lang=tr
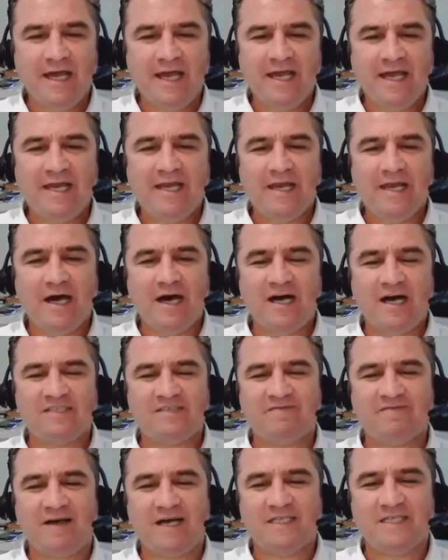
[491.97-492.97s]
en
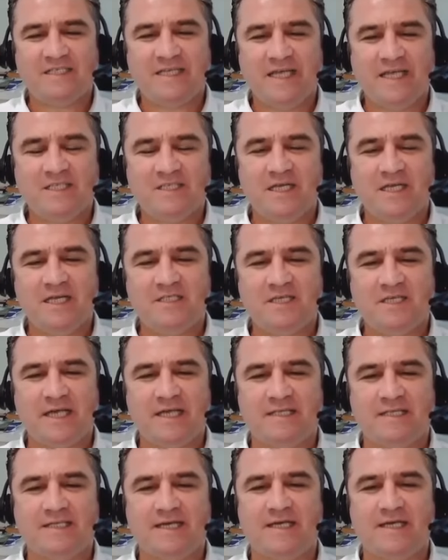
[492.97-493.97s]
az
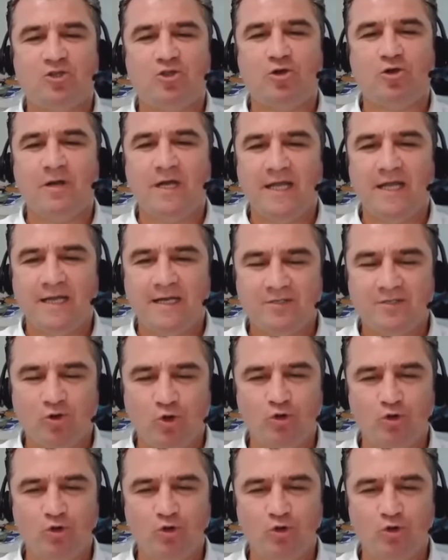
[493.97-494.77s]
vazgeçilecek sektörlerde